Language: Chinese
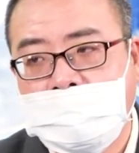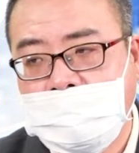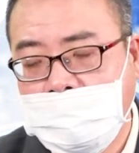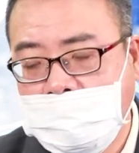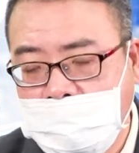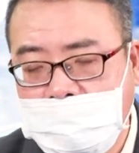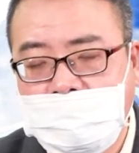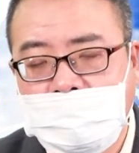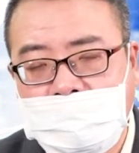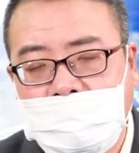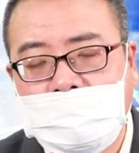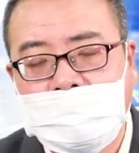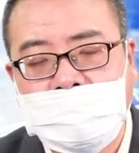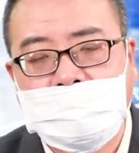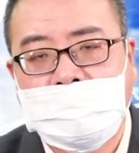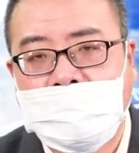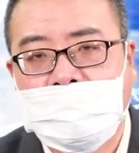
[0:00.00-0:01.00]
今天将
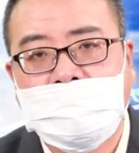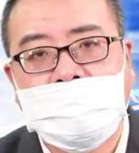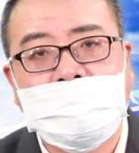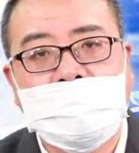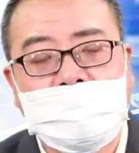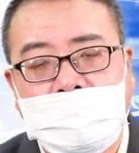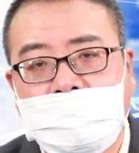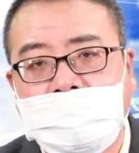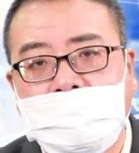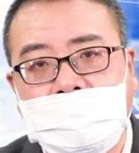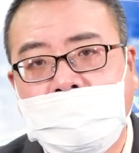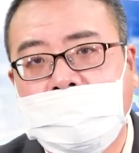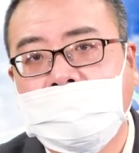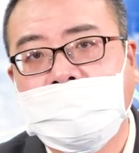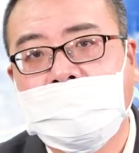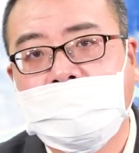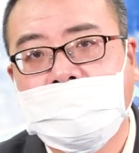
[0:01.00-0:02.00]
近盘中将近拉
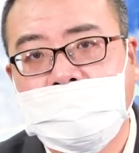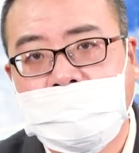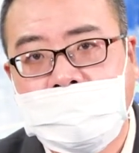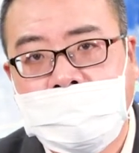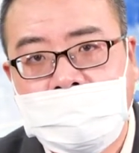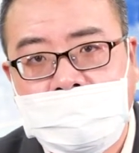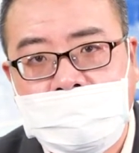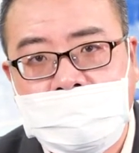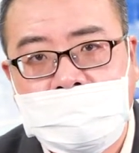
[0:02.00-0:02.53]
到涨停板，